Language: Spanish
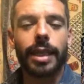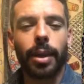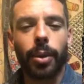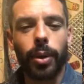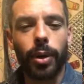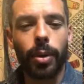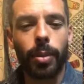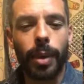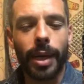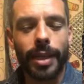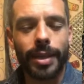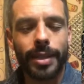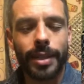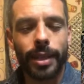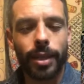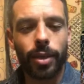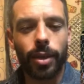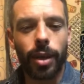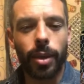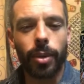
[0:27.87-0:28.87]
abuelo
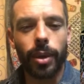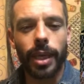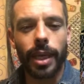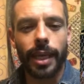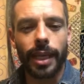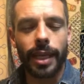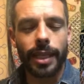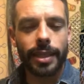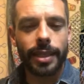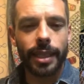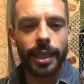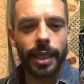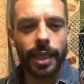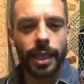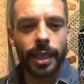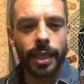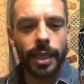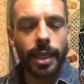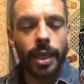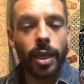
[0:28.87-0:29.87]
Marcelo, la abuela Graciela.